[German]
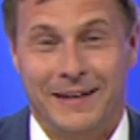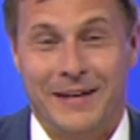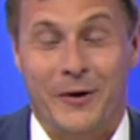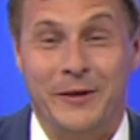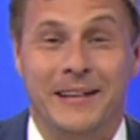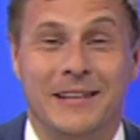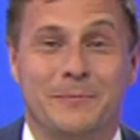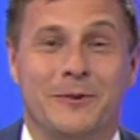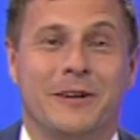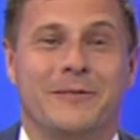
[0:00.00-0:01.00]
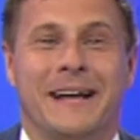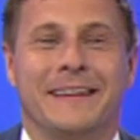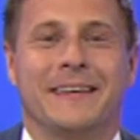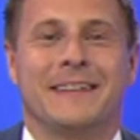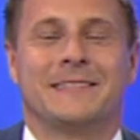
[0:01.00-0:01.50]
Und in Innsbruck
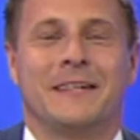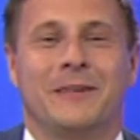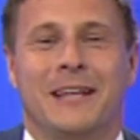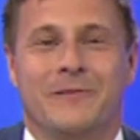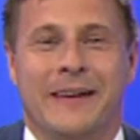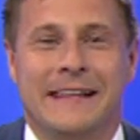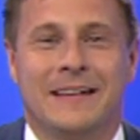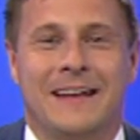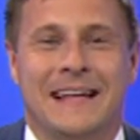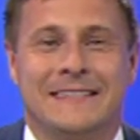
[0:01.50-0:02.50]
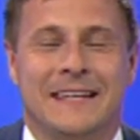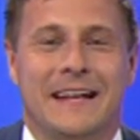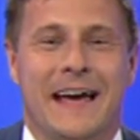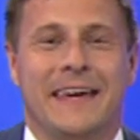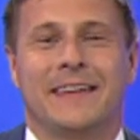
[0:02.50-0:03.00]
waren gestern wieder
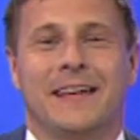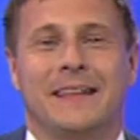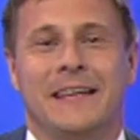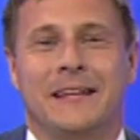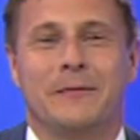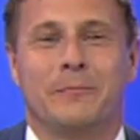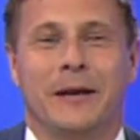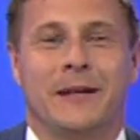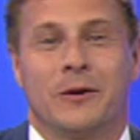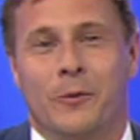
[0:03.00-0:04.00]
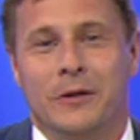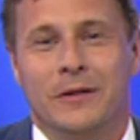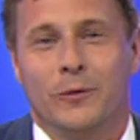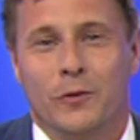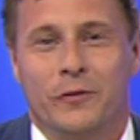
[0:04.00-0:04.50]
Weltklasse-Leichtathleten bei der
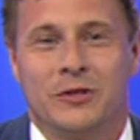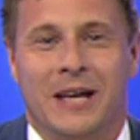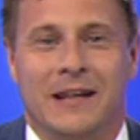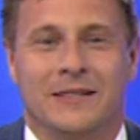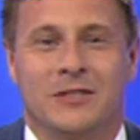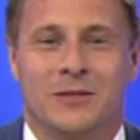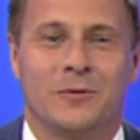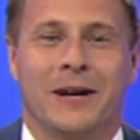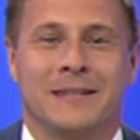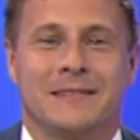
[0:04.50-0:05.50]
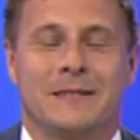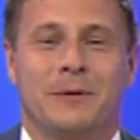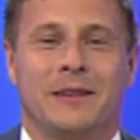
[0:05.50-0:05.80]
Golden Roof Challenge zu Gast.